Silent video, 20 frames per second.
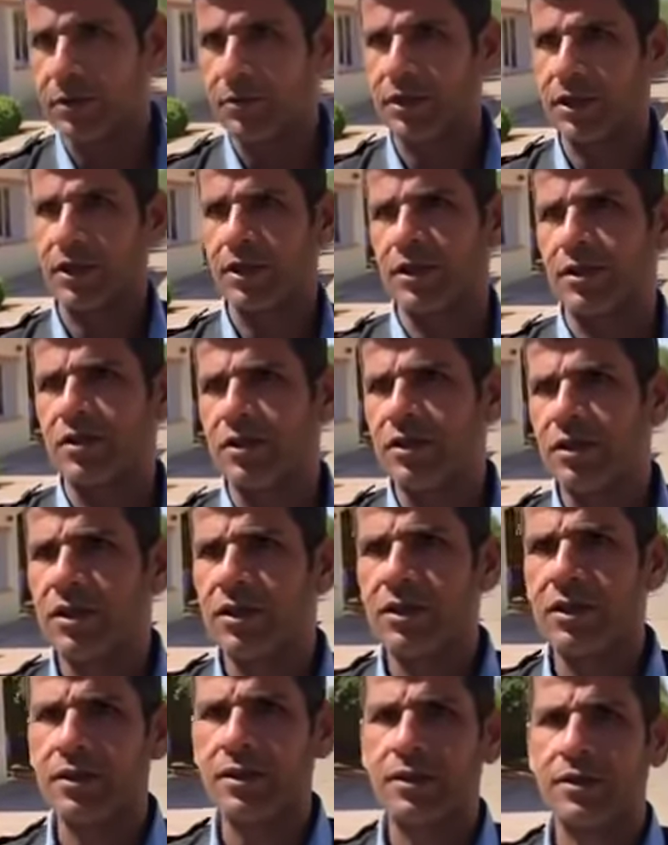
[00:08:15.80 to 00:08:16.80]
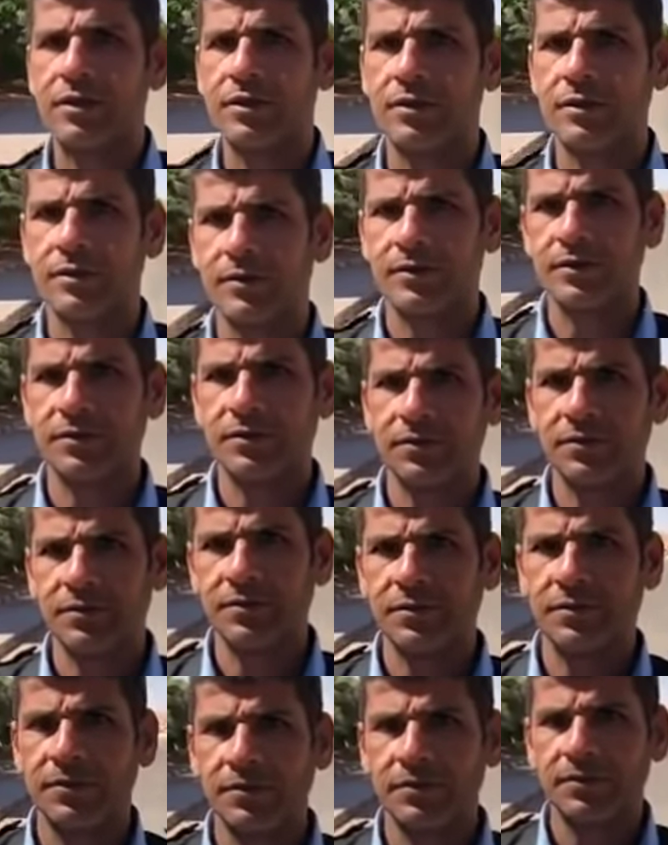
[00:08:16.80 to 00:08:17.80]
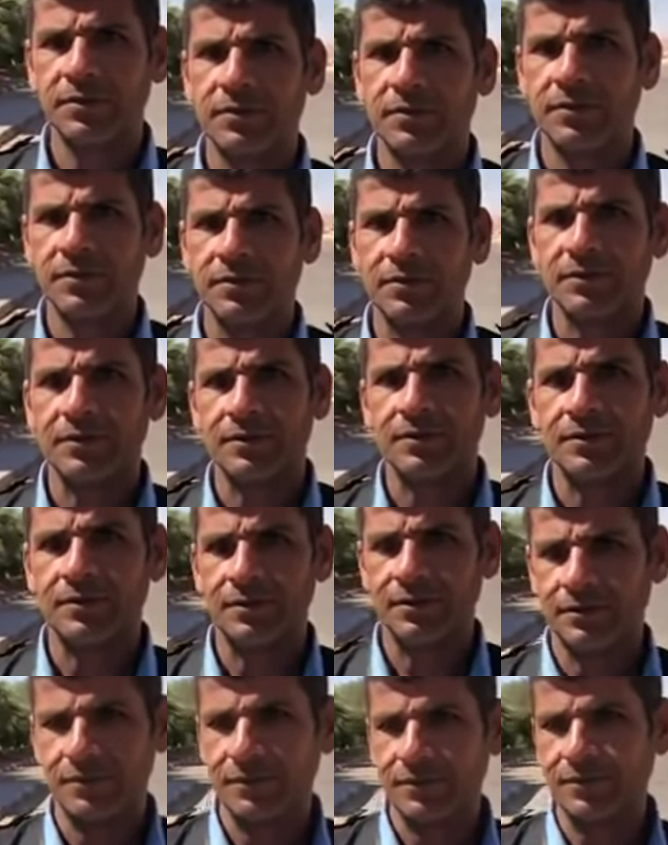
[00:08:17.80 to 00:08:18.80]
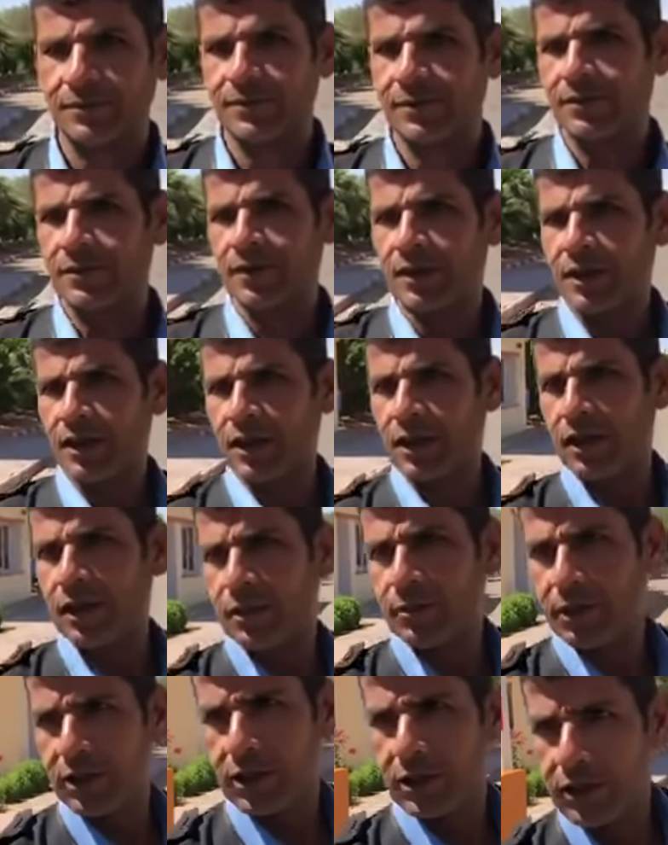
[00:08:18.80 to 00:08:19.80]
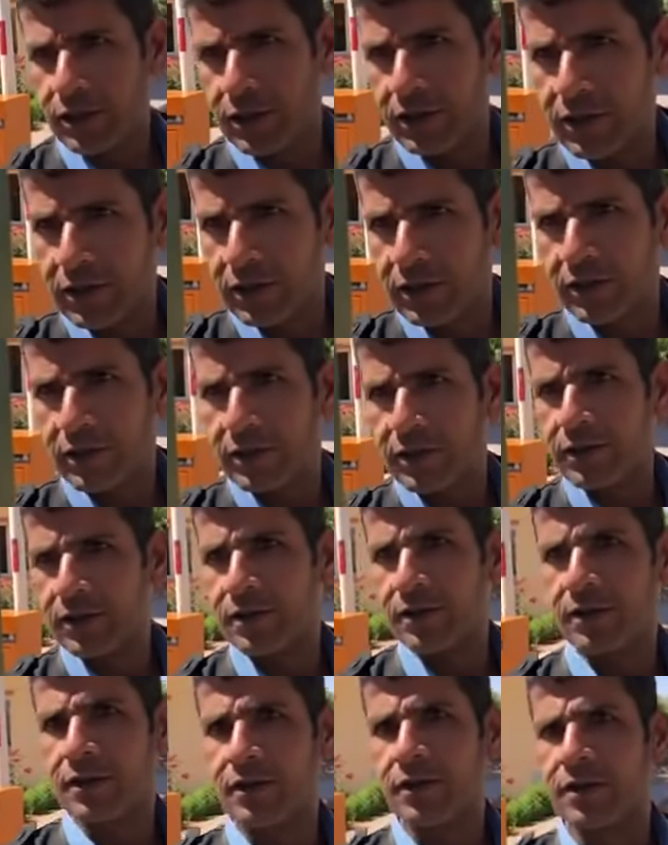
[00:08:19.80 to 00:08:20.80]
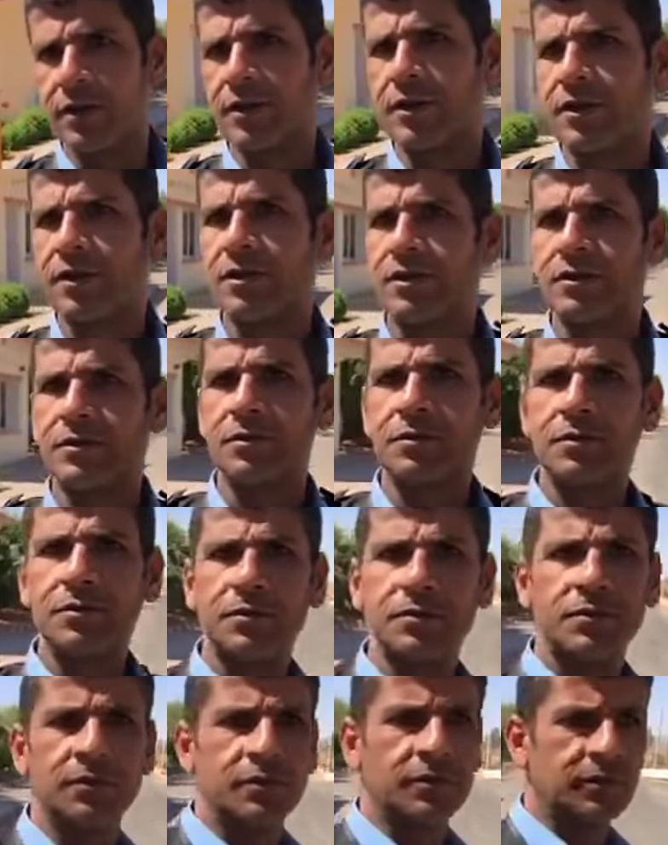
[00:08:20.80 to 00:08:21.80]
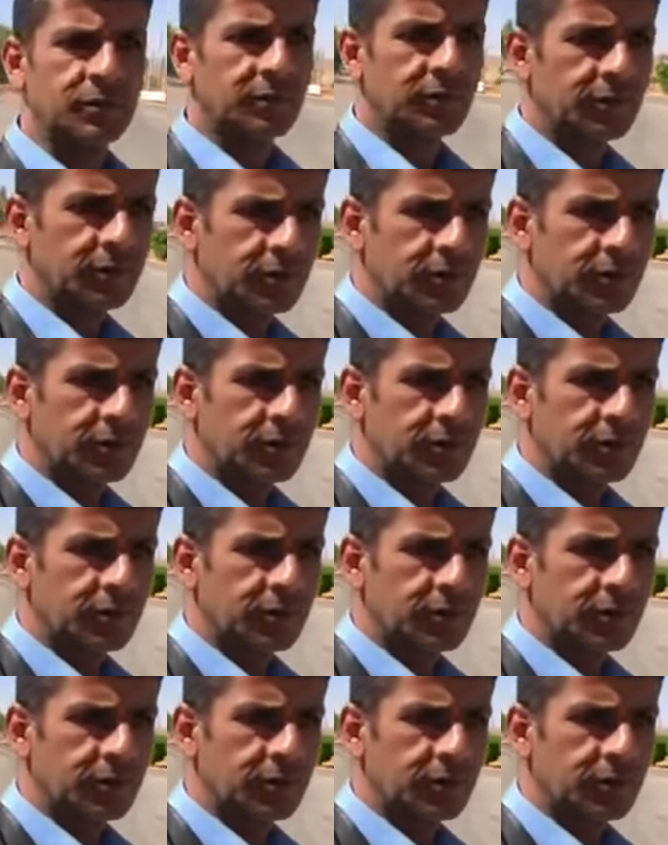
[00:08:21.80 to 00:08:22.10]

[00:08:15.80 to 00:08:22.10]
الله وبركاته جندي يقول ديجاج شهر رمضان الكريم سمعتوا ولا لا